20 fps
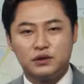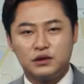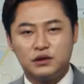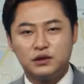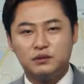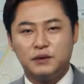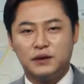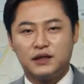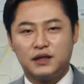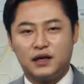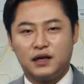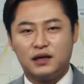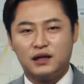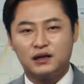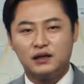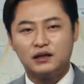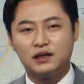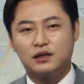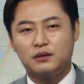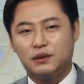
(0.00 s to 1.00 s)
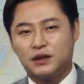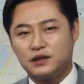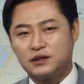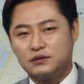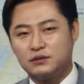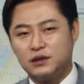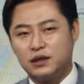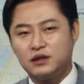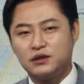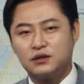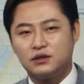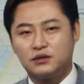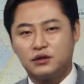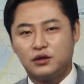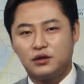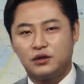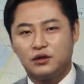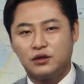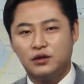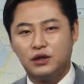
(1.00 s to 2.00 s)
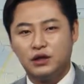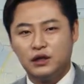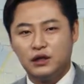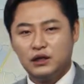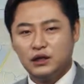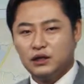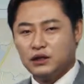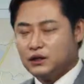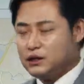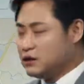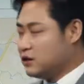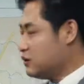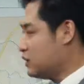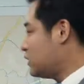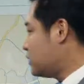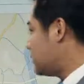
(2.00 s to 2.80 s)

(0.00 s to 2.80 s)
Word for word: 급하다 이렇게 말씀을 하셨어요. 네. 그런데